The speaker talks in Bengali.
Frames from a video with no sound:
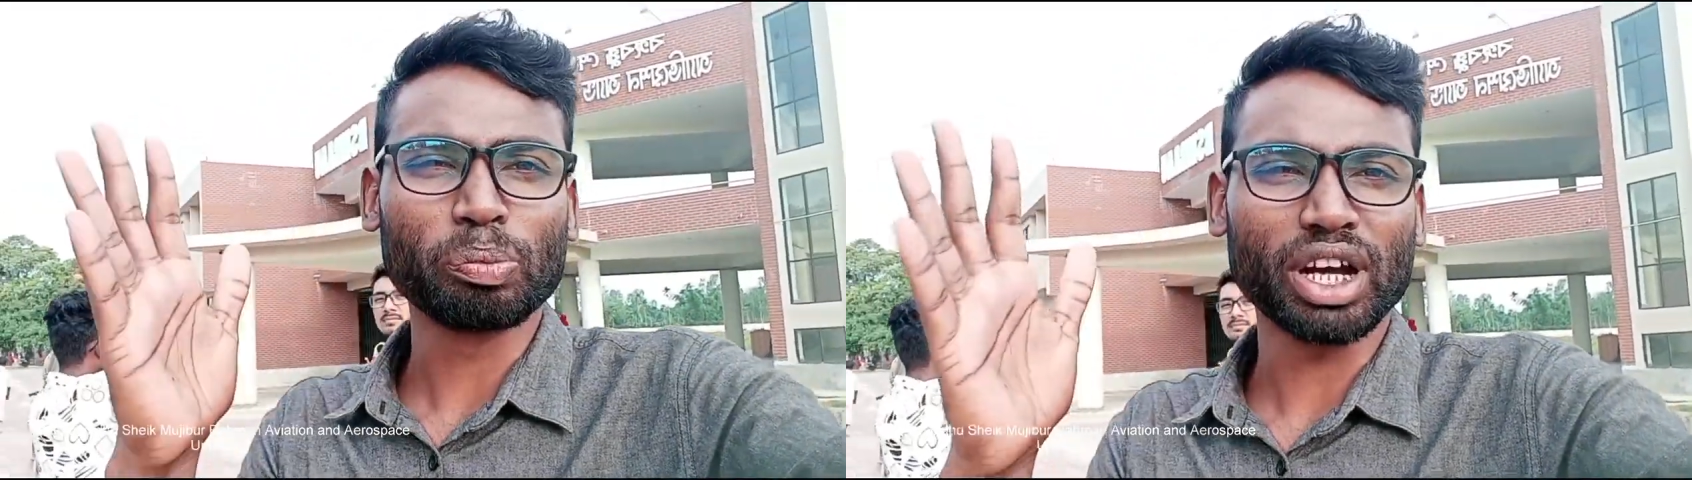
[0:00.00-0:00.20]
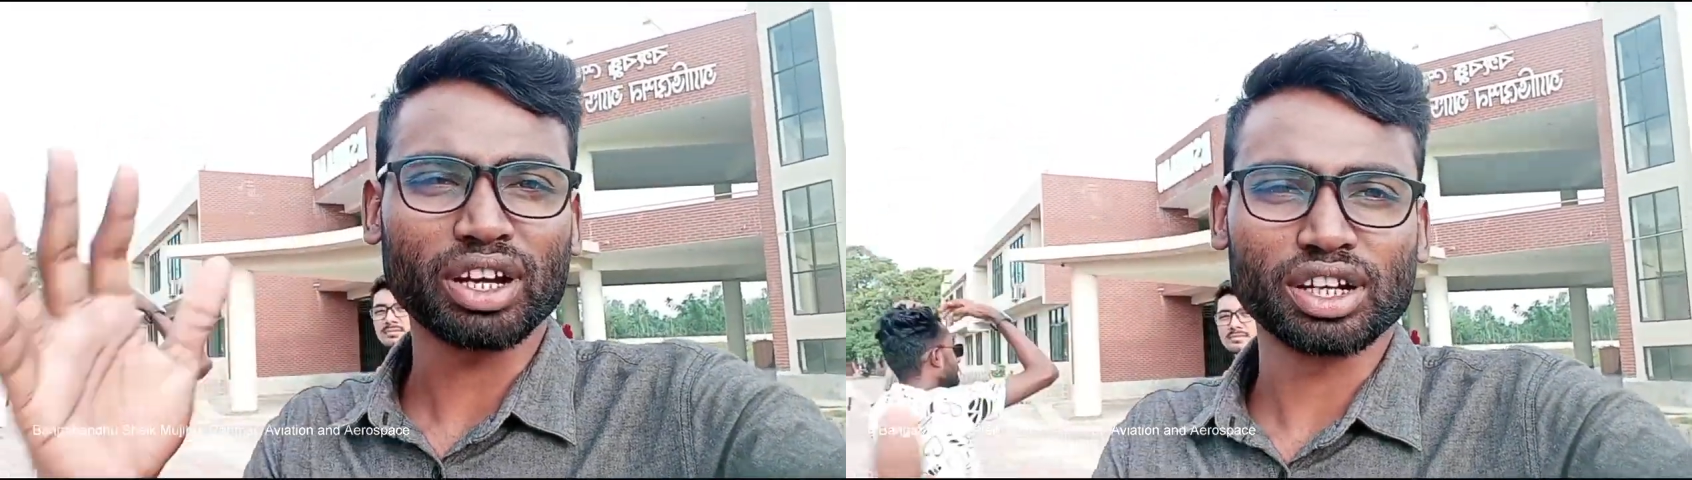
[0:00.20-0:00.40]
টু
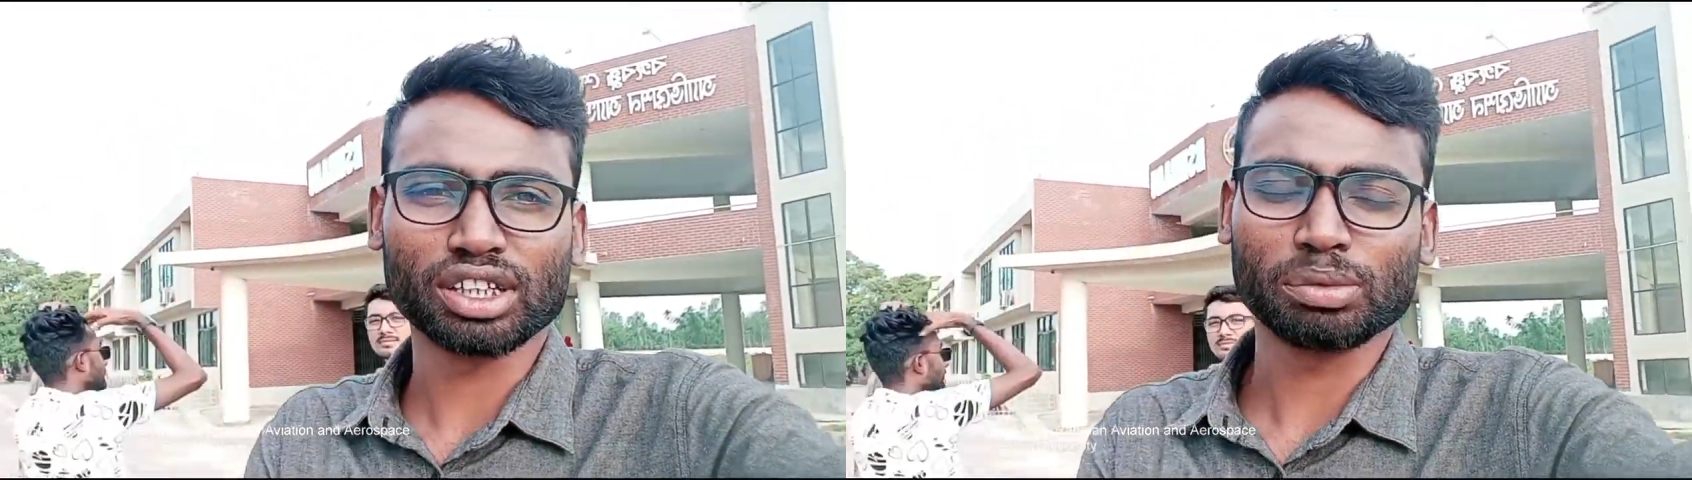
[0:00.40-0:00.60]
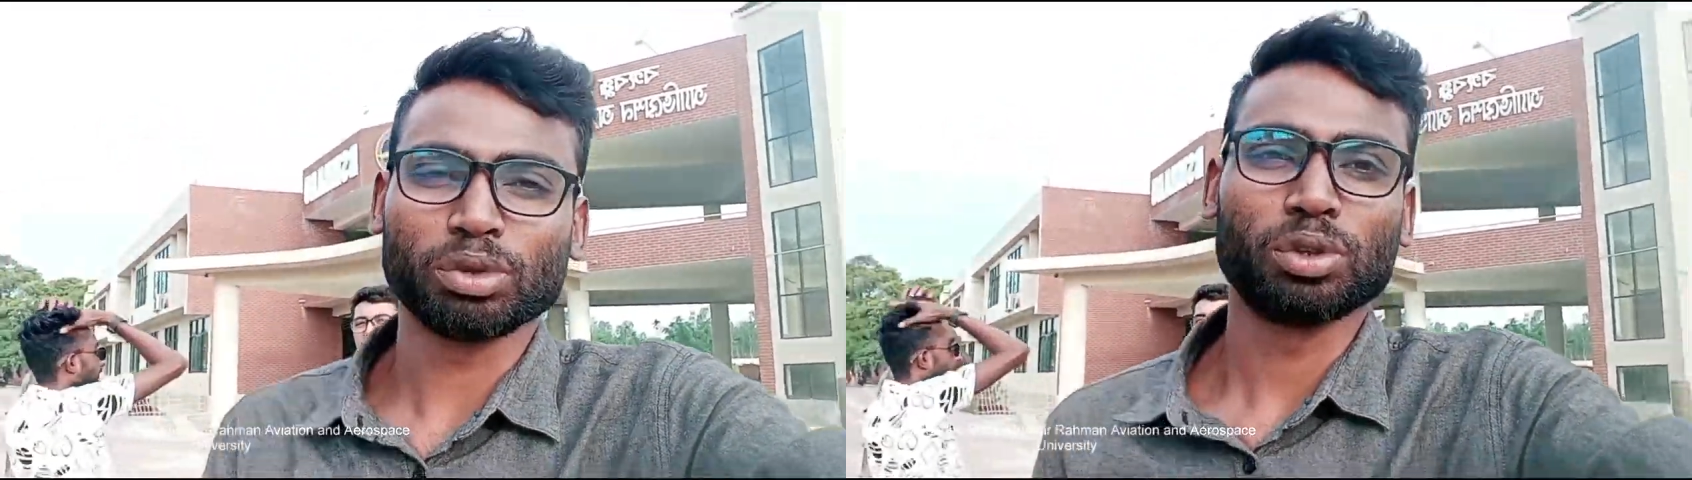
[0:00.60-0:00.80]
ব্যাক
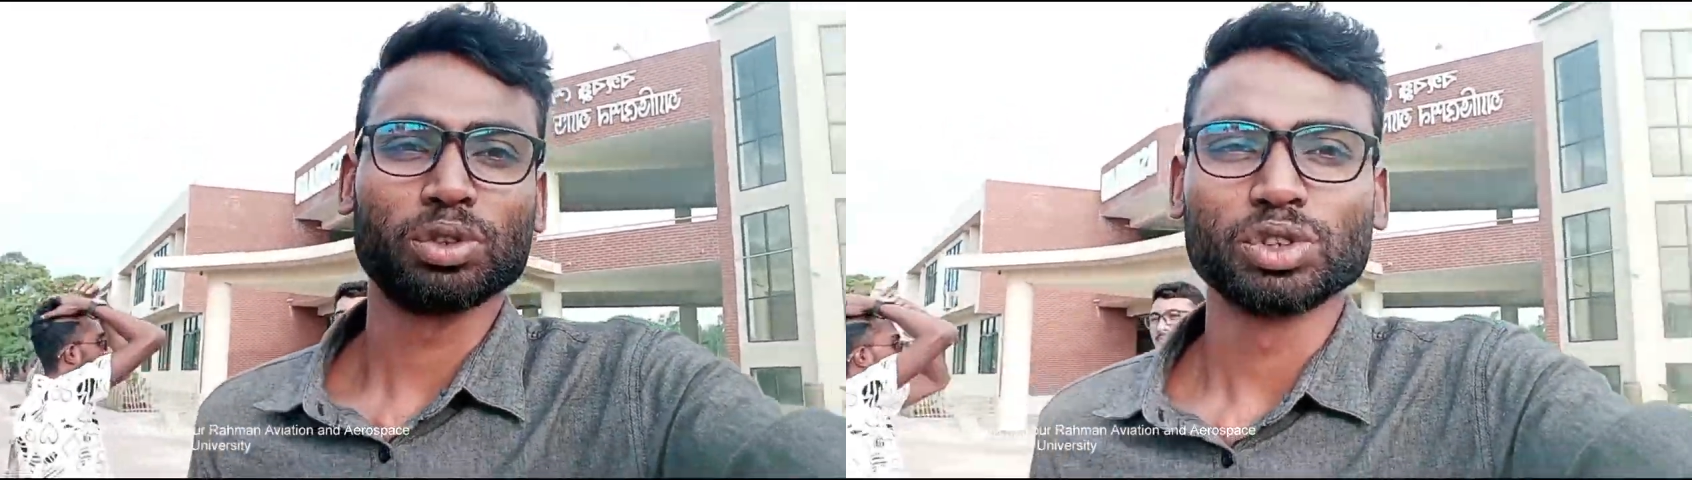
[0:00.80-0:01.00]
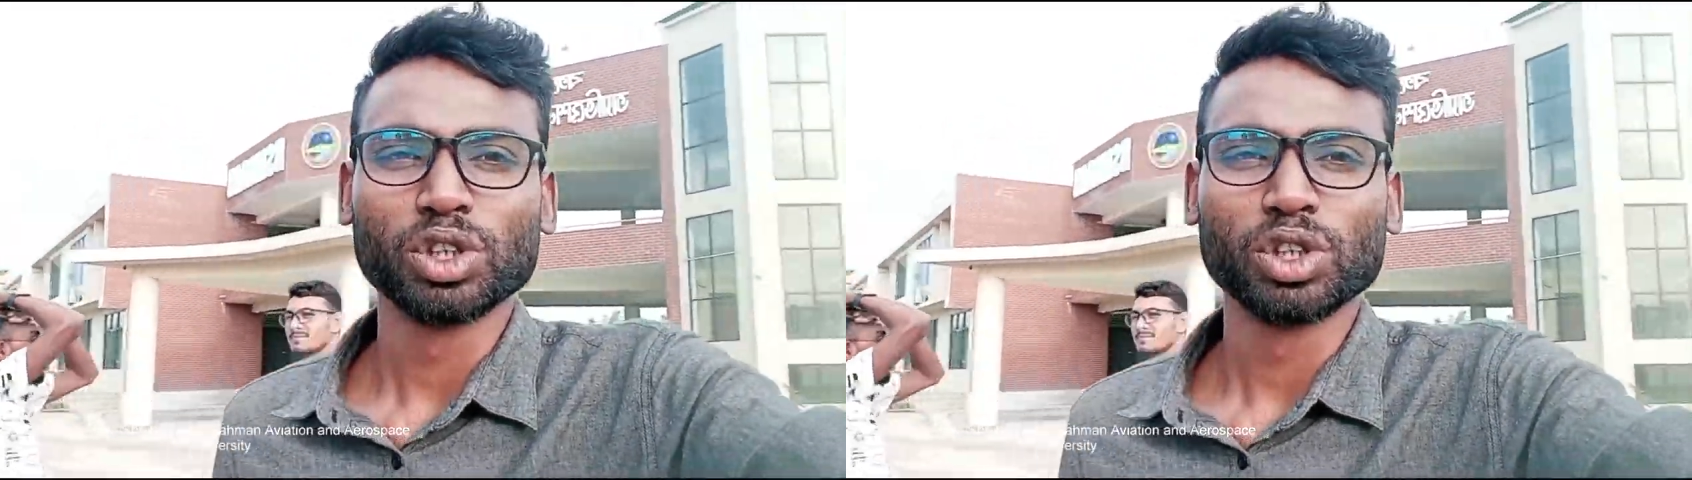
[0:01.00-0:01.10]
অ্যানাদার ব্লগ